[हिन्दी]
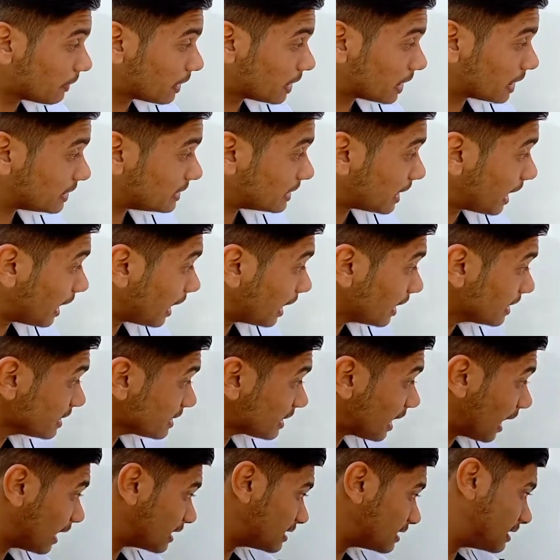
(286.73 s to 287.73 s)
में नहीं आएगा ये
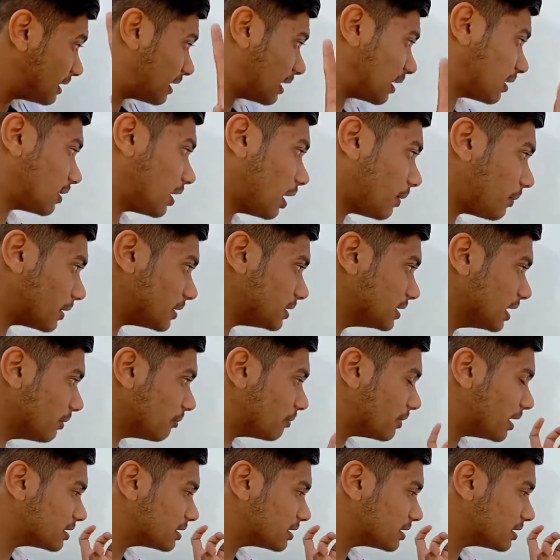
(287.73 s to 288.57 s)
कैसे करना भैया